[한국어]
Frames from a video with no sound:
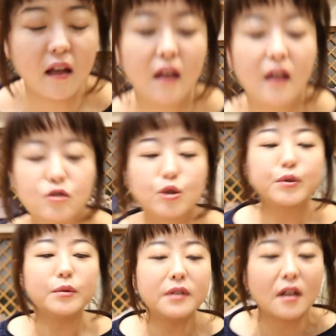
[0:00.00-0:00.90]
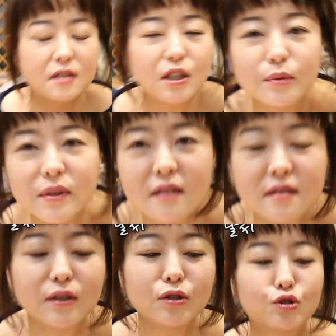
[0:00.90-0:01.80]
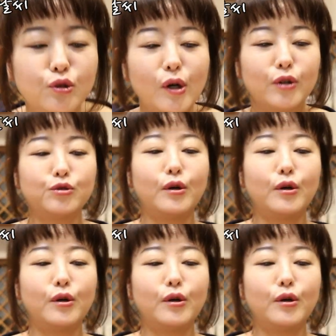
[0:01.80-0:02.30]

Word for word: 네, 춥습니다. 지금 사실은 추워요,